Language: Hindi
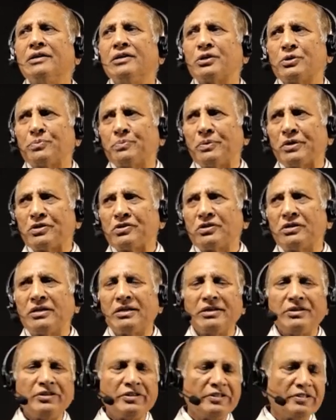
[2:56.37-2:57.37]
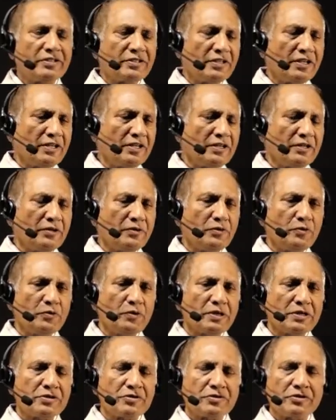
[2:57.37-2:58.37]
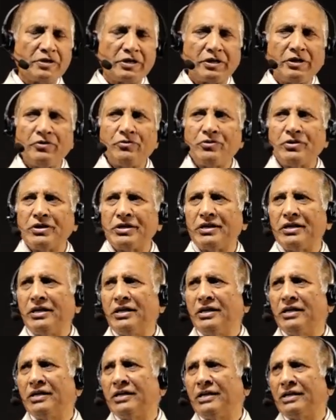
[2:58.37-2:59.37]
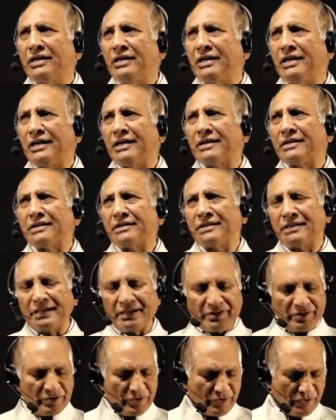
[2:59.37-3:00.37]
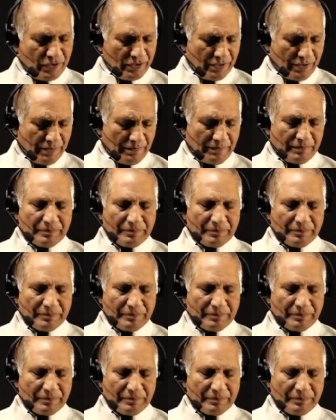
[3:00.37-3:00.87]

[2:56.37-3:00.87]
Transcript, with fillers: स्पेशलाइजेशन इन यूएस अकाउंटिंग एंड टैक्सेशन